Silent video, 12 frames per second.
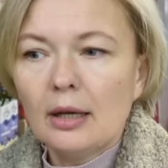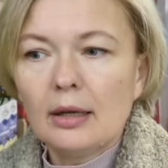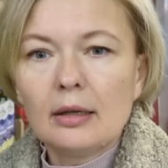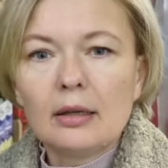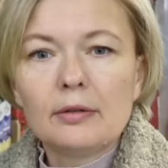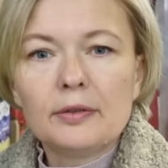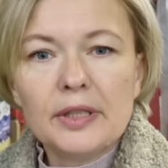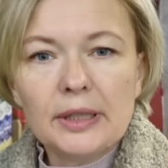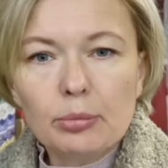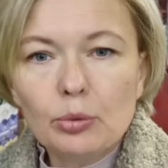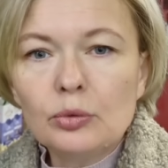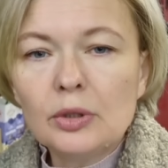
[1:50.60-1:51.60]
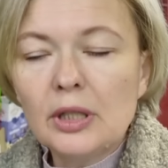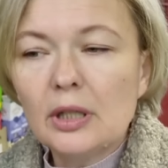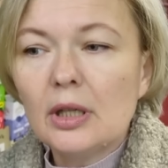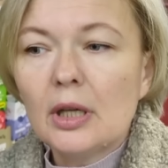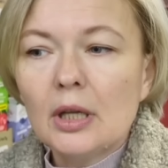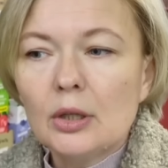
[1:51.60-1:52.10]
а,
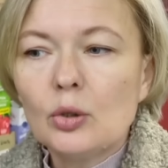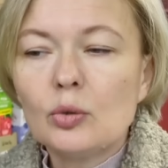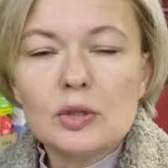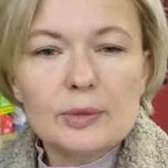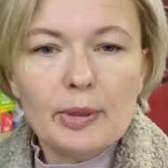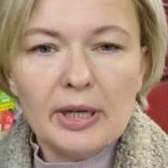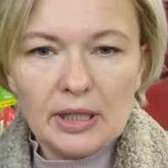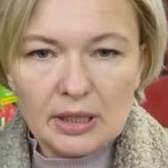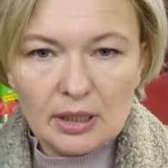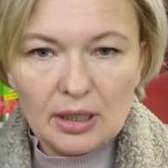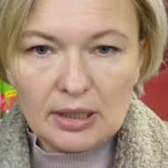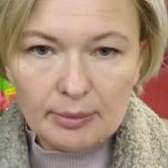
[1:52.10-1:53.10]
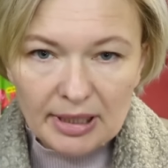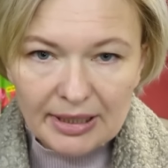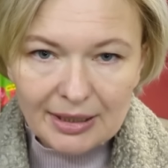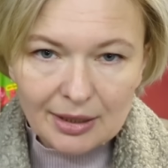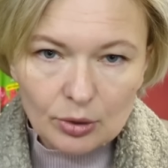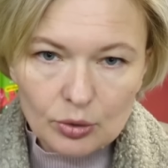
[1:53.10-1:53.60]
флорибунды. Ну, спреки, они
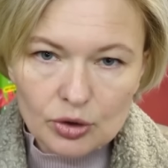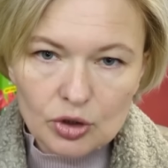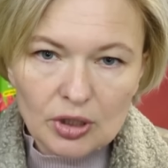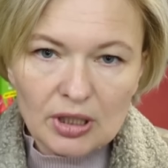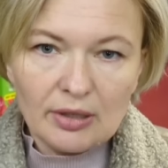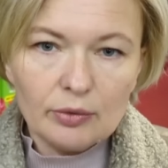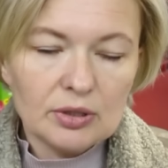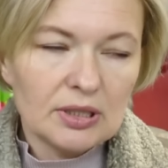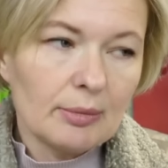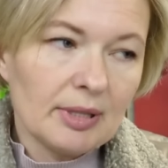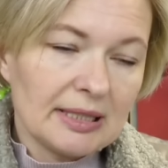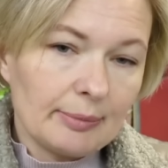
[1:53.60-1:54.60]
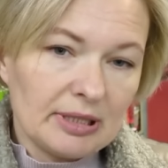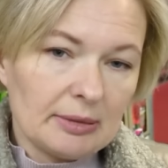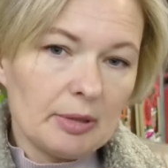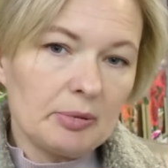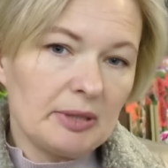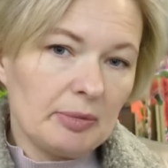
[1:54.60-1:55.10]
маленькие розочки. Я вот сама,
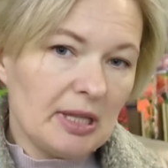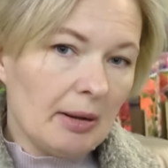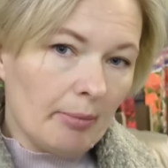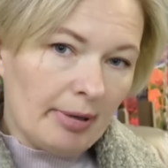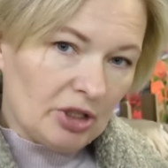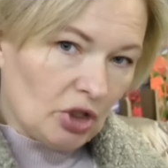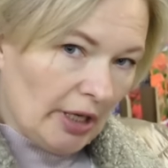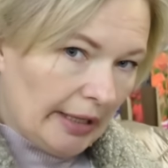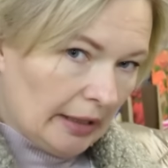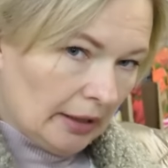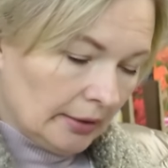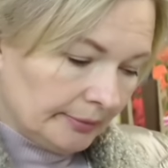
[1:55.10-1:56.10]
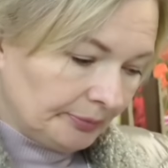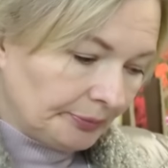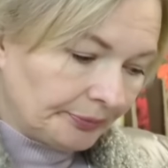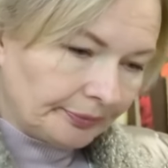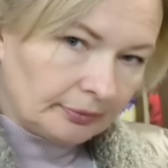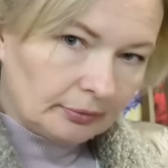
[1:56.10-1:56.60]
сама в себе дам большая,
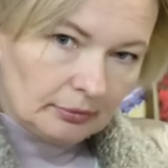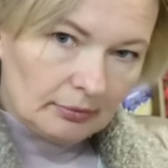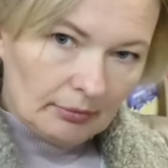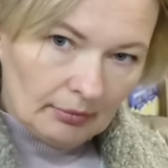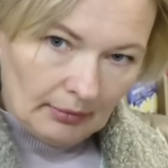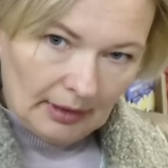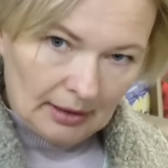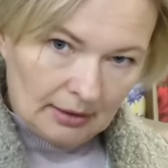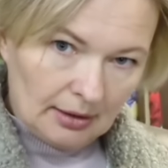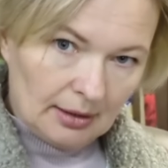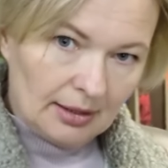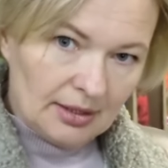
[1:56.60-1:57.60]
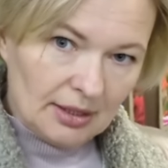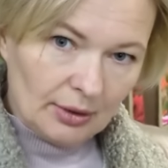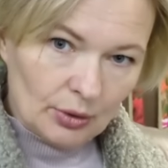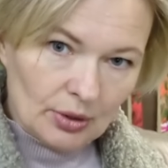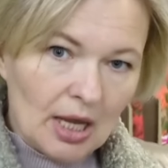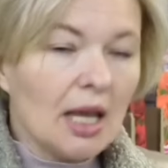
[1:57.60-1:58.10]

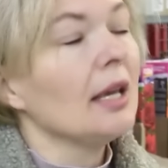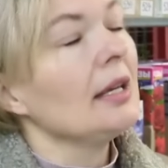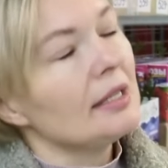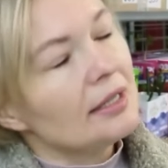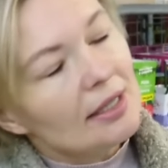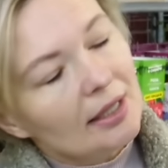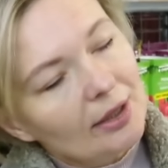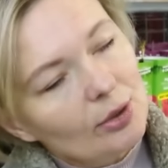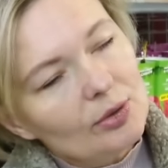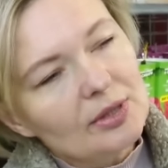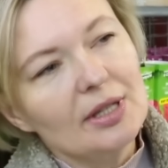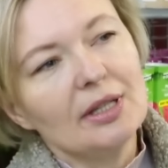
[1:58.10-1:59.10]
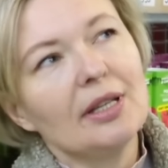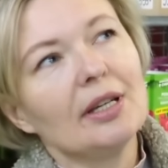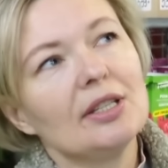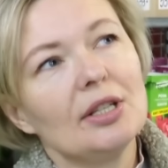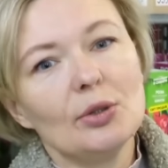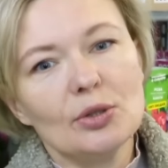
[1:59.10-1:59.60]
Высокая, серьез, приходится руку серьезная, поднимать.
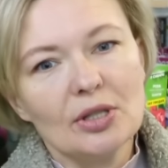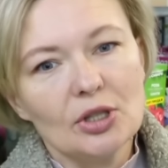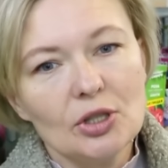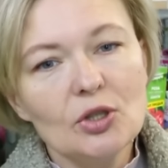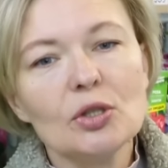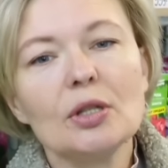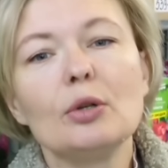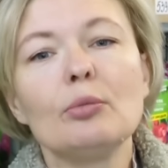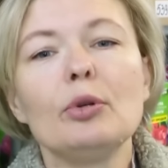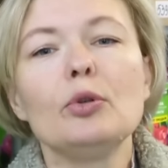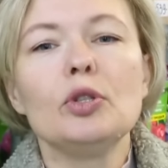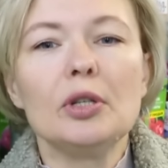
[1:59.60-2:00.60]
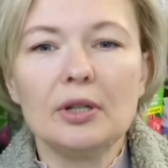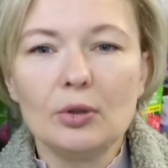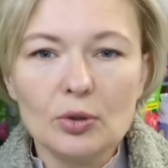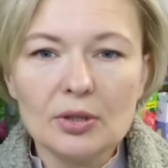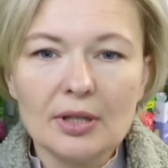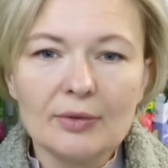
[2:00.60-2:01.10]
Да, серьезная женщина, люблю
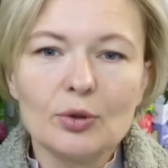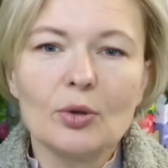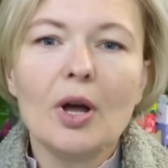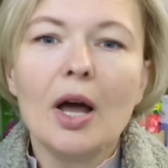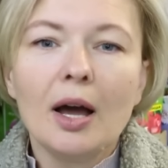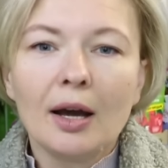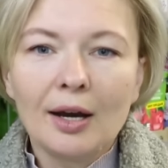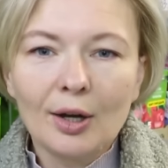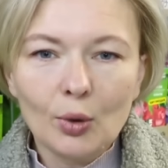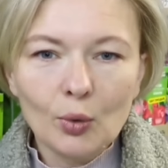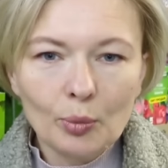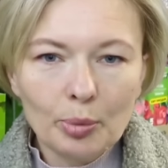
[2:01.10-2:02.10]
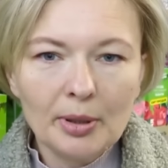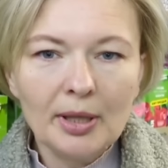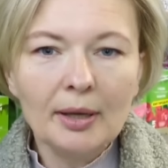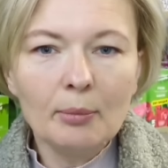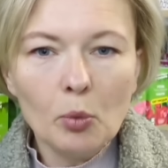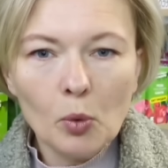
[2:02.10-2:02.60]
серьезное все, крупное,